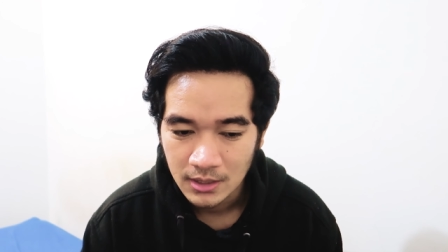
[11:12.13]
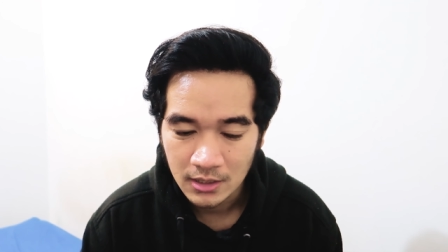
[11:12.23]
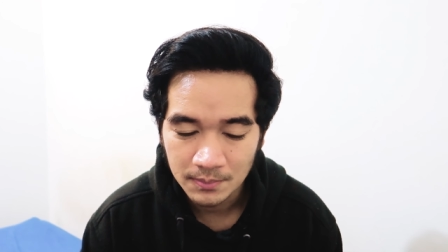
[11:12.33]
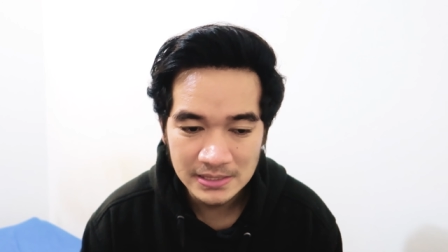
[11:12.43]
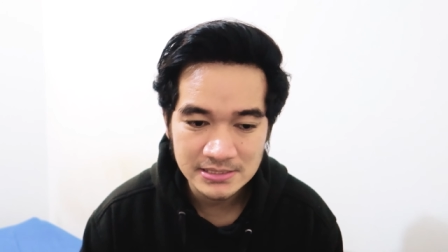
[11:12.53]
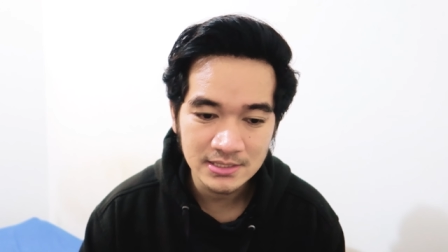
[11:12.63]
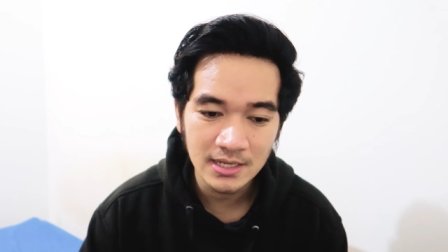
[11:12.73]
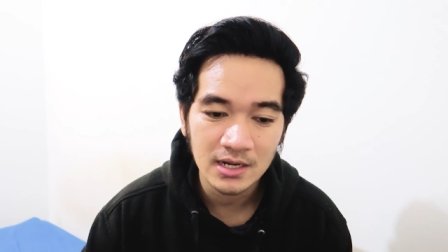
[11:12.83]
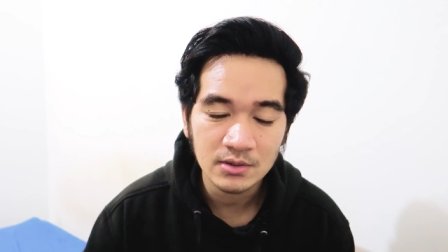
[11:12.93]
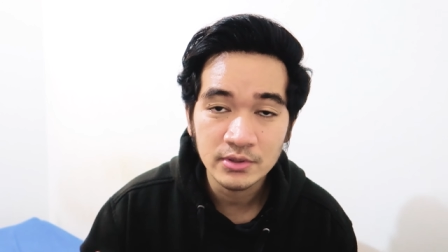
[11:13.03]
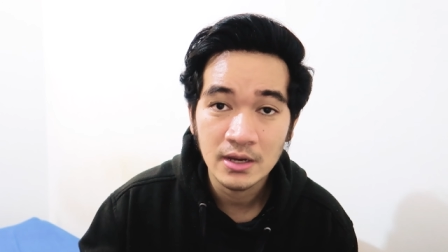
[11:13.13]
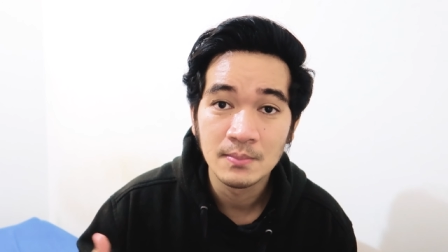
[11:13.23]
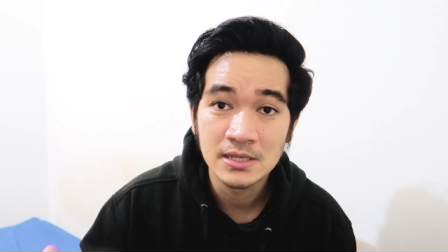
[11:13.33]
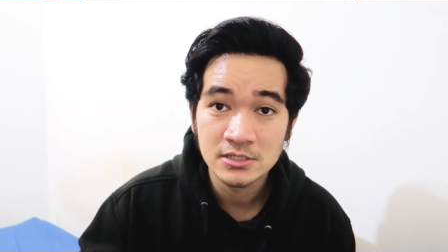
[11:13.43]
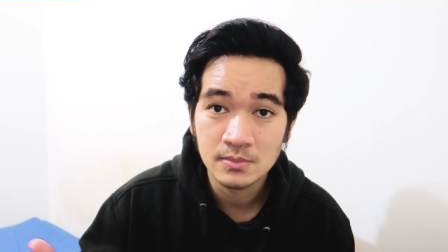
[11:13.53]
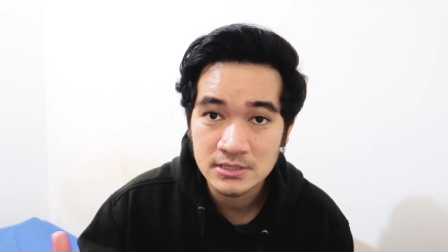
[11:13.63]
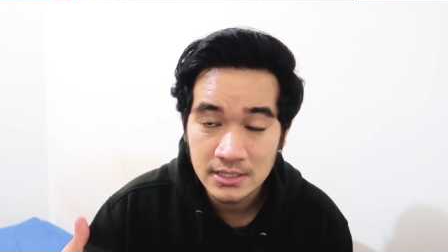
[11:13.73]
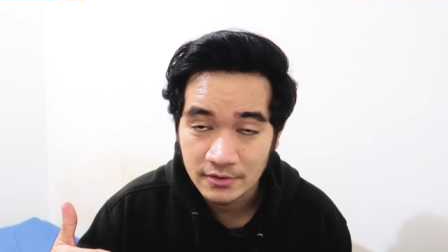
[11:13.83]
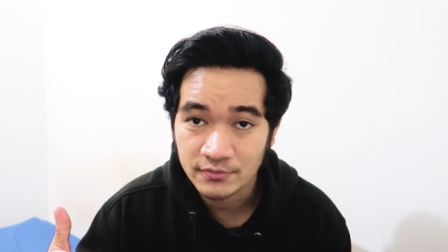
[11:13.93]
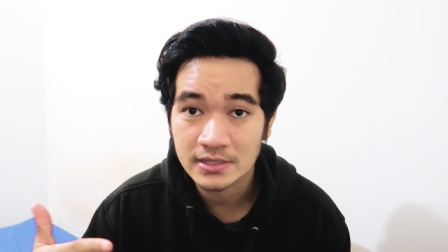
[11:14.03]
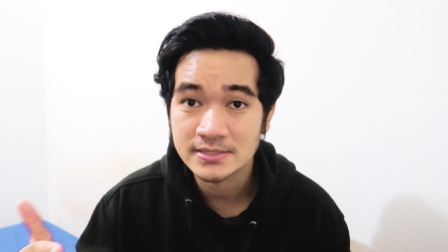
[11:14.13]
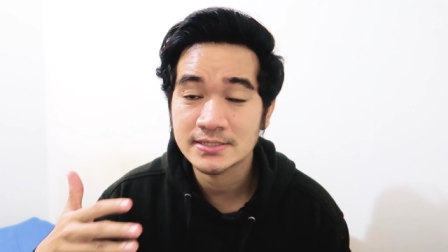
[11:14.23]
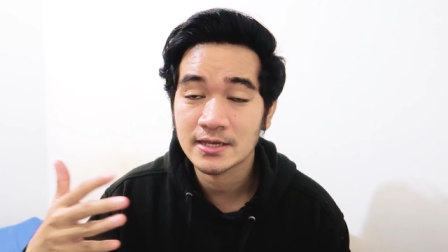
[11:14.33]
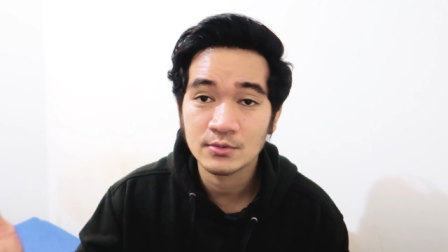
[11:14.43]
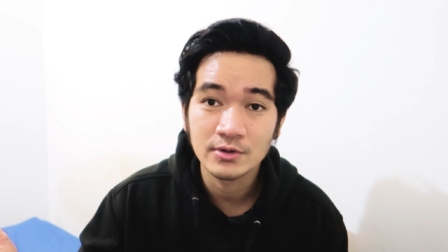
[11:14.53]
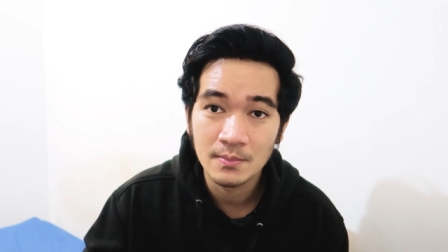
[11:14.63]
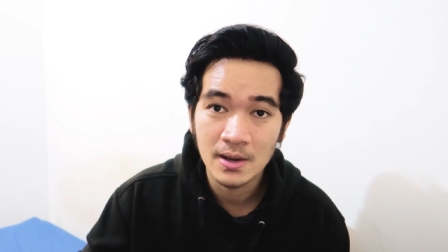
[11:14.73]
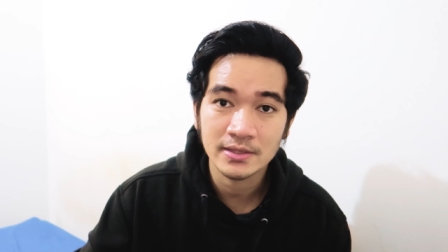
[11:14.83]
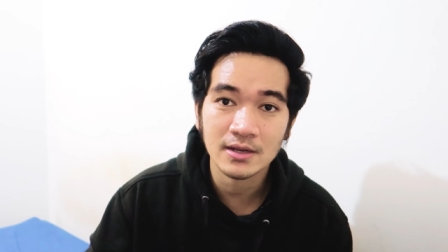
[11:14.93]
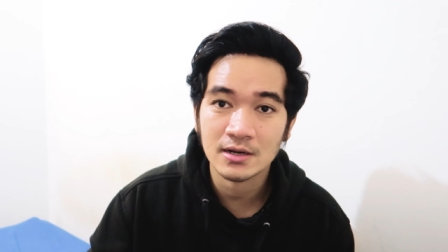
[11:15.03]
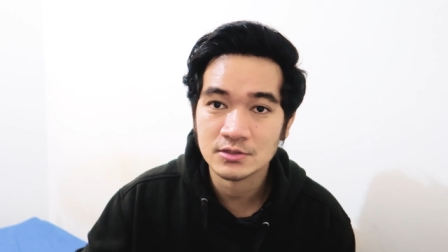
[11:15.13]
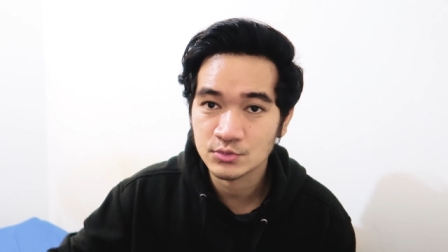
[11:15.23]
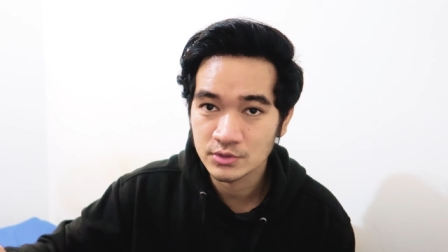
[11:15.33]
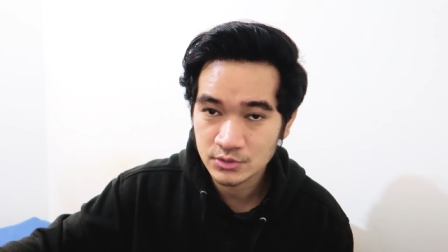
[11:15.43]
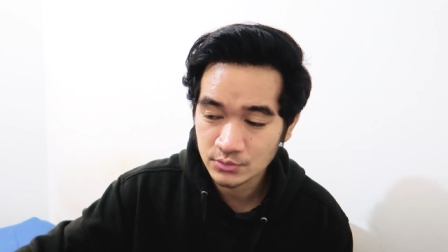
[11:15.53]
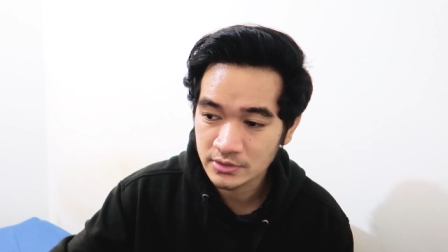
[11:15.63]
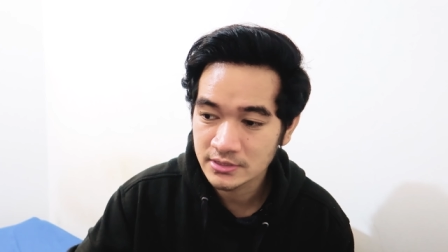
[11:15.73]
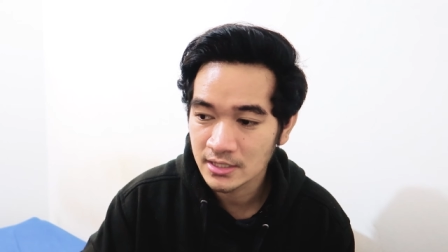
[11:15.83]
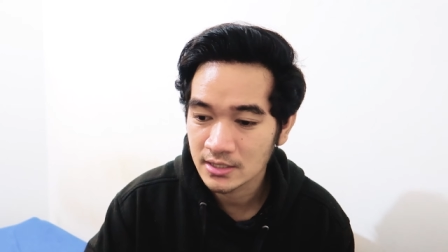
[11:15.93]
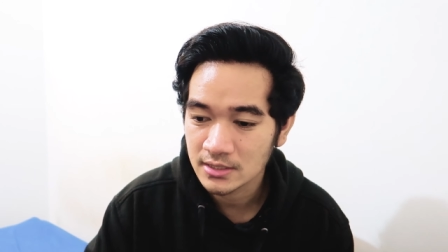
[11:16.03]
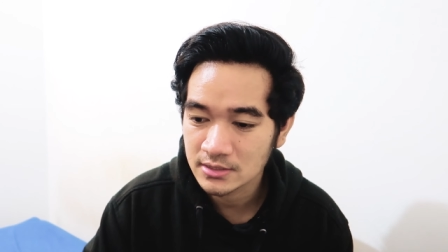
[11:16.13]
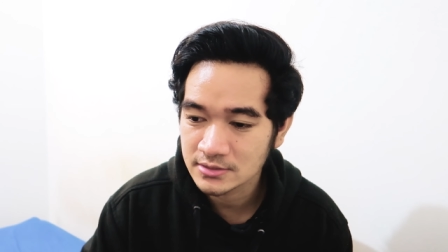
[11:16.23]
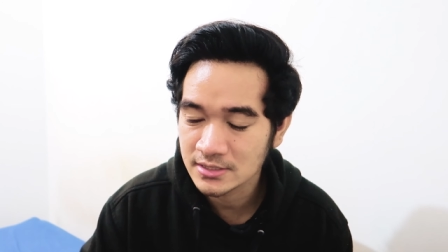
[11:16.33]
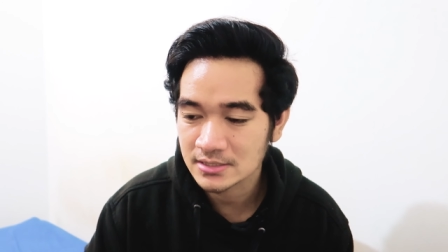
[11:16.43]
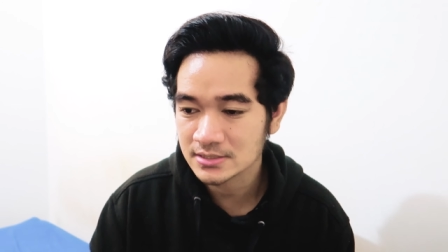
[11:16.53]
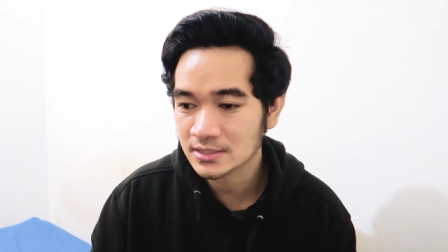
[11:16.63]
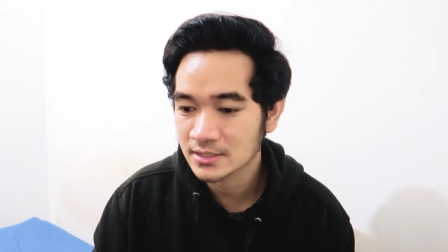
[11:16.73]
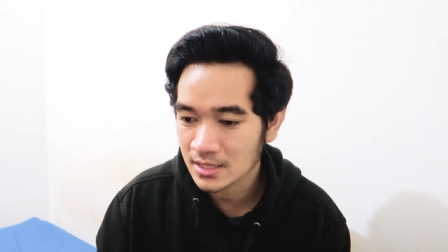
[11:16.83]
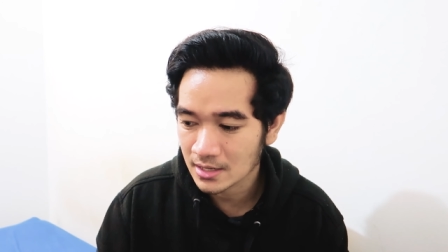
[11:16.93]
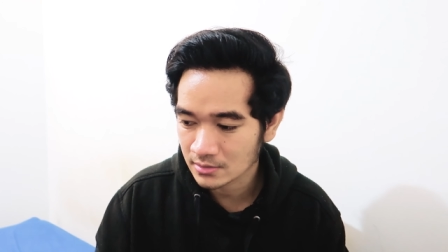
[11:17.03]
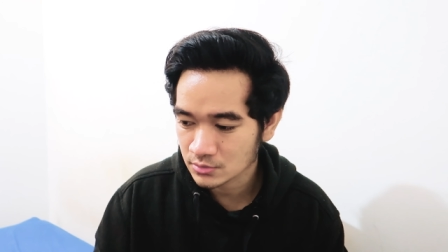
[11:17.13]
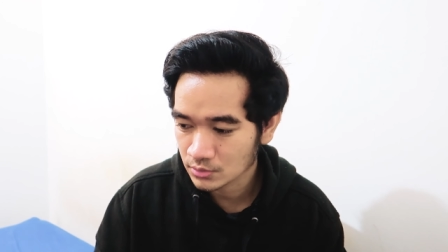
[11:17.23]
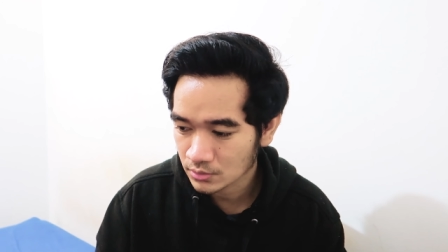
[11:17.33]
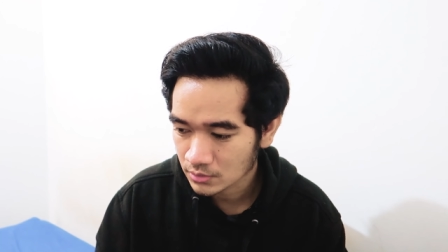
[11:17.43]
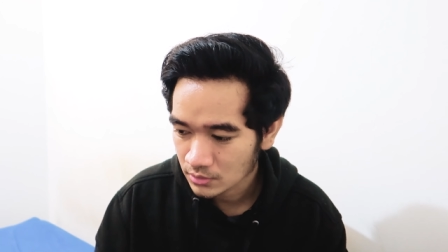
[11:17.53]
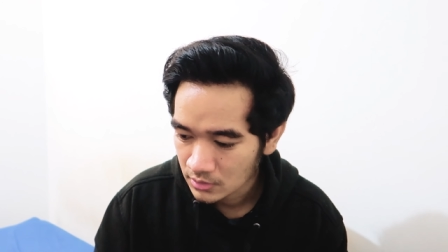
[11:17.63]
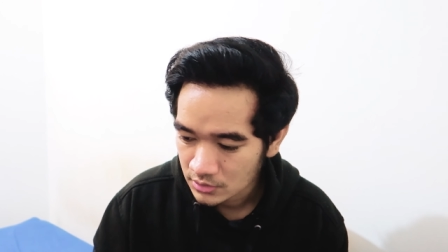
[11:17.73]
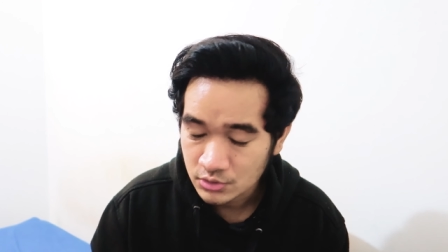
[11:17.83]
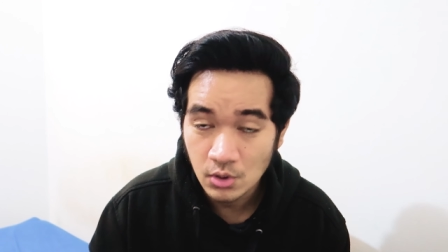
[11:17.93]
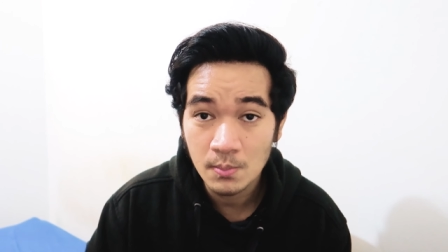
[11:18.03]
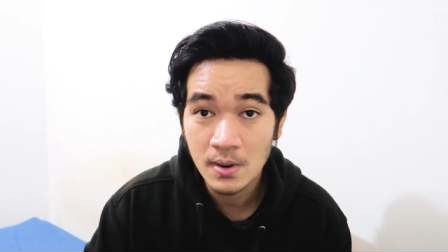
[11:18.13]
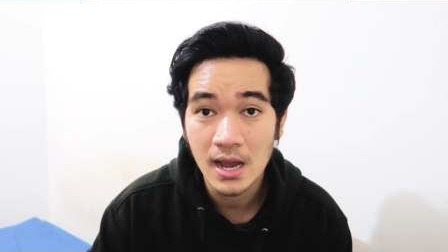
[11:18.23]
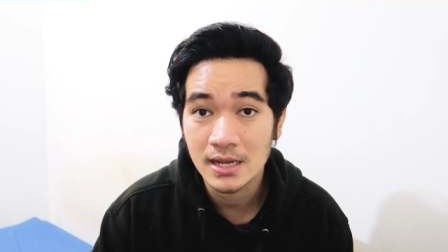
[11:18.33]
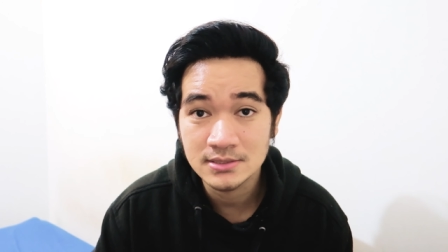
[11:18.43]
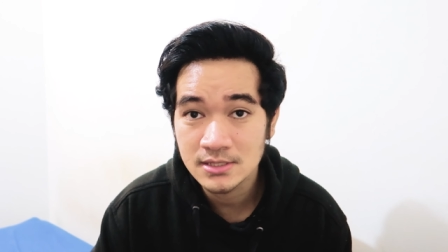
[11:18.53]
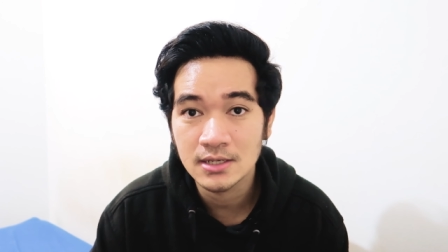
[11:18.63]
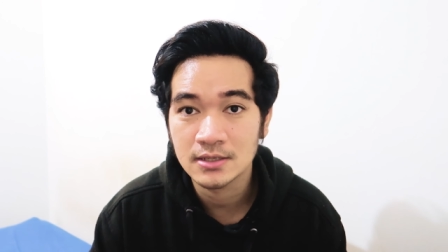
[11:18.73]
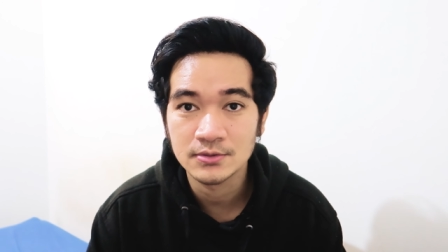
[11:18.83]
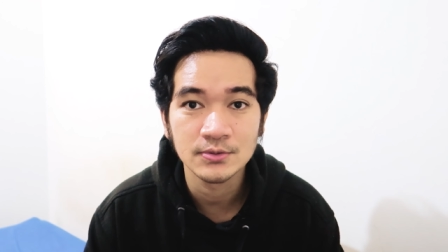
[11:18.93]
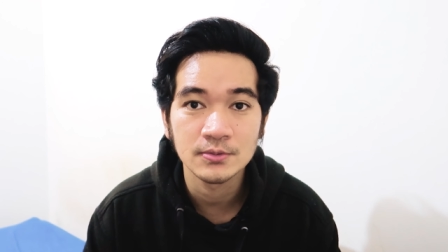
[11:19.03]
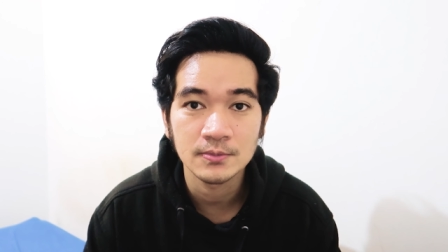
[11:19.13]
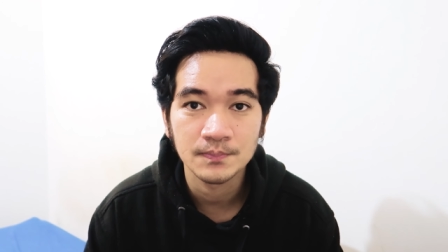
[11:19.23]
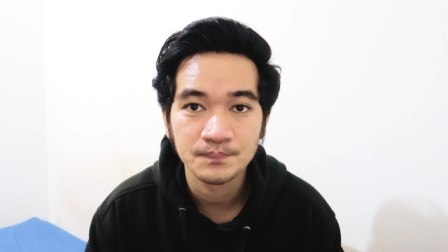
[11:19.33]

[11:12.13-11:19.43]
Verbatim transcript: uh, pastiin kalian udah baca-baca referensi yang udah banyak lah studi-studi jangan sekedar langsung coba aja gitu